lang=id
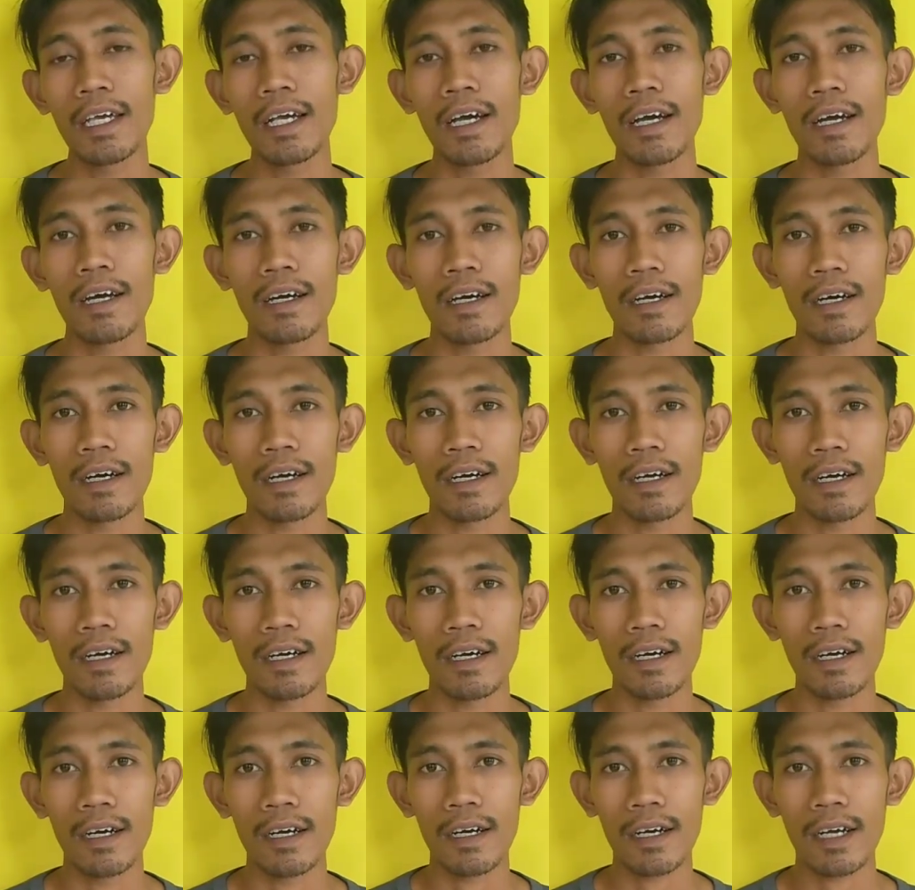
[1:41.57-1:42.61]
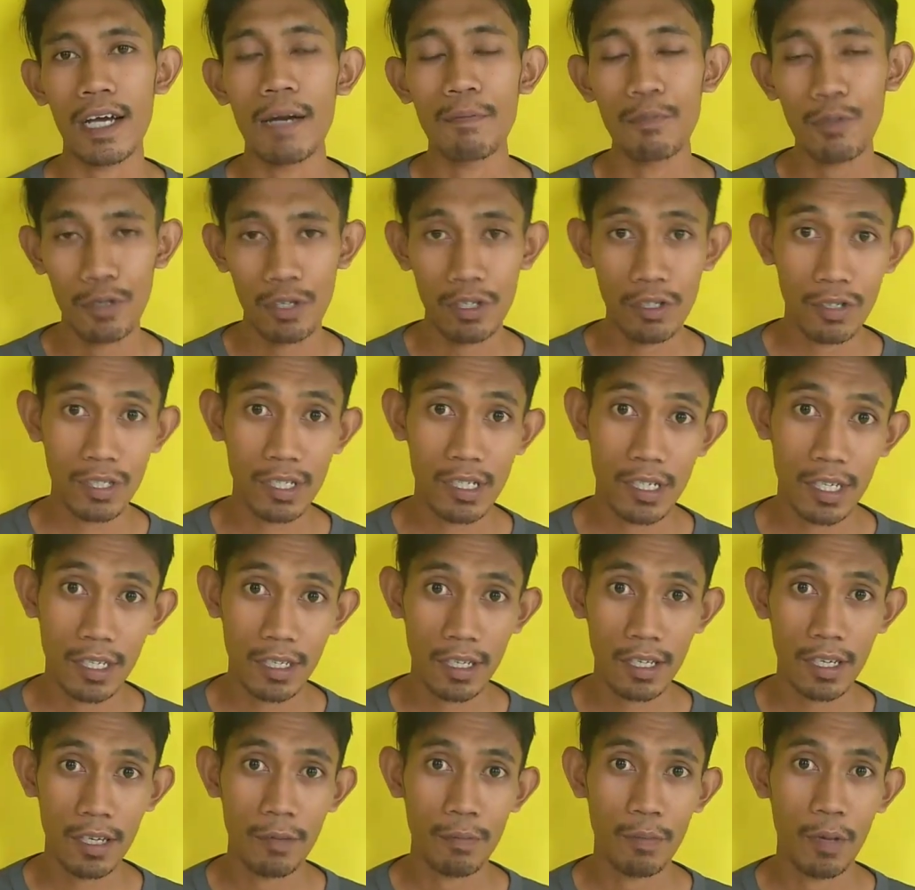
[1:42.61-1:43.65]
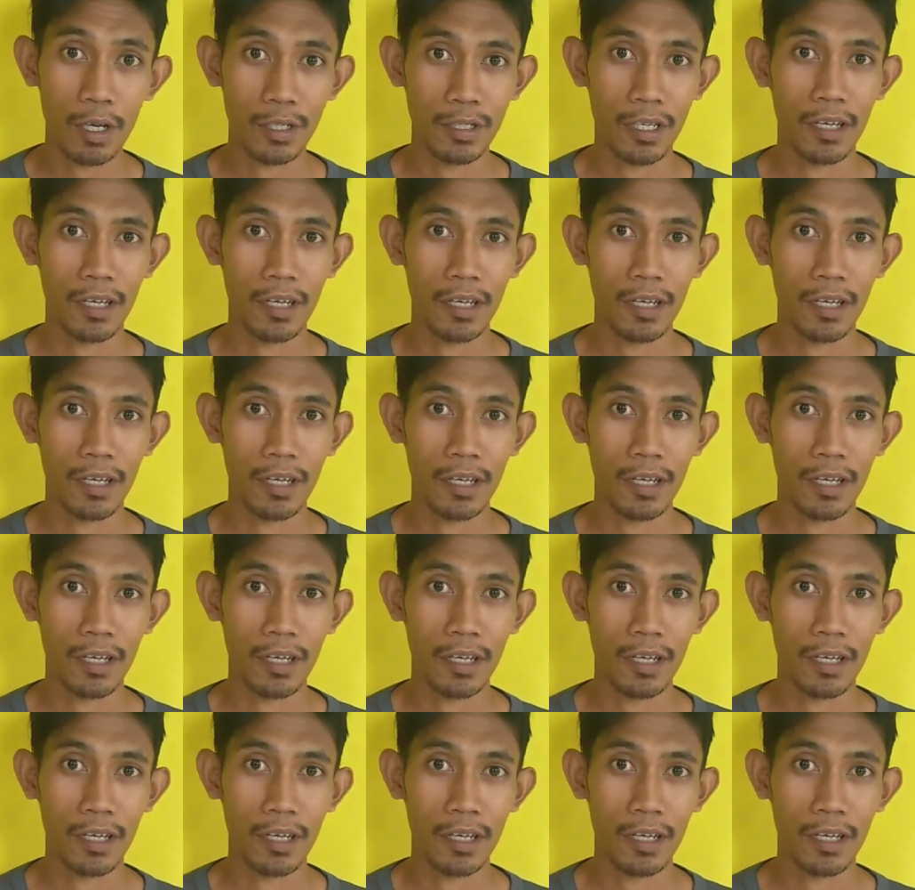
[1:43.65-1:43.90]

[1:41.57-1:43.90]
uh, eh, kapur ini sendiri, baik